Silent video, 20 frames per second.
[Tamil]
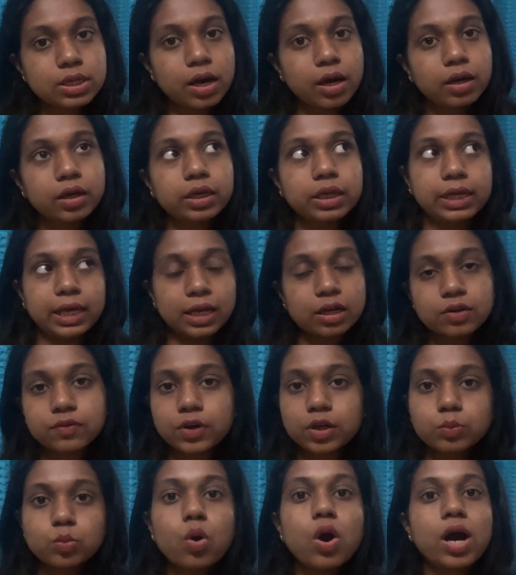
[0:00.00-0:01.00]
எனக்கு வருமோ
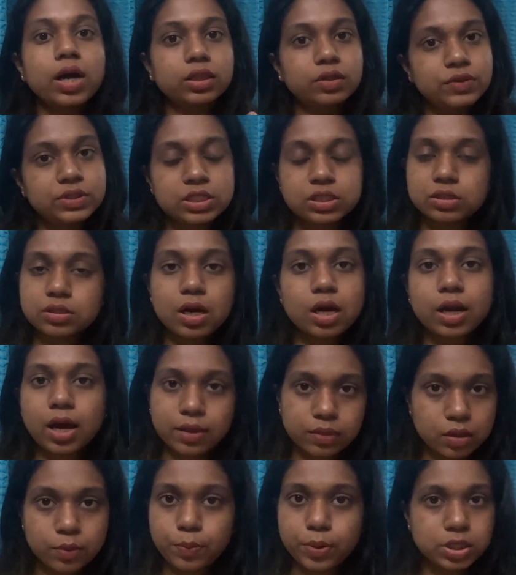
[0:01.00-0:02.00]
அதை வச்சுட்டு தான் நான் அந்த
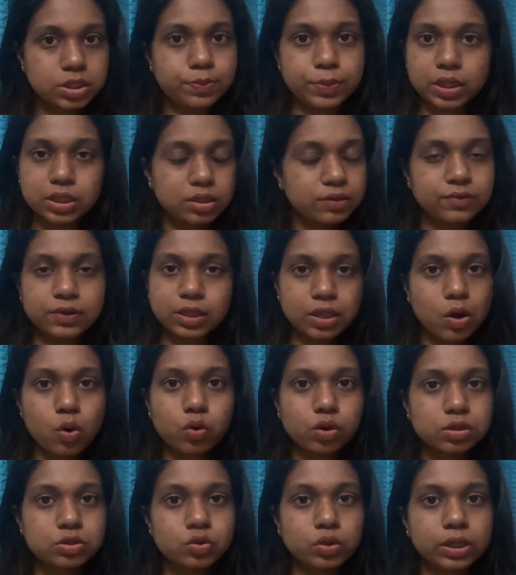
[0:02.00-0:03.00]
பெர்ஸ்பெக்டிவில் தான் உங்களுக்கு
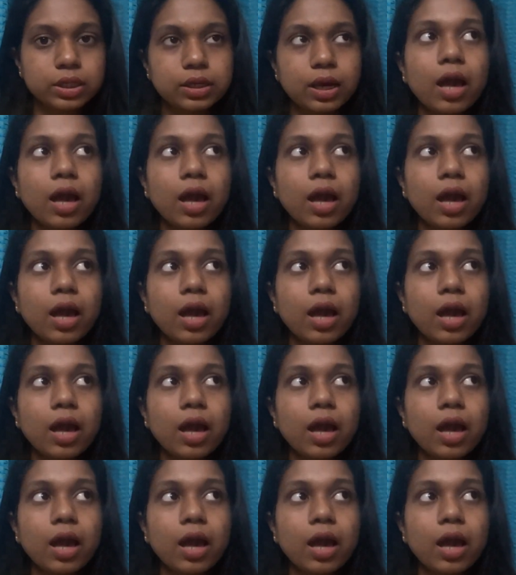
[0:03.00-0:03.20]
சொல்லியிருக்கேன்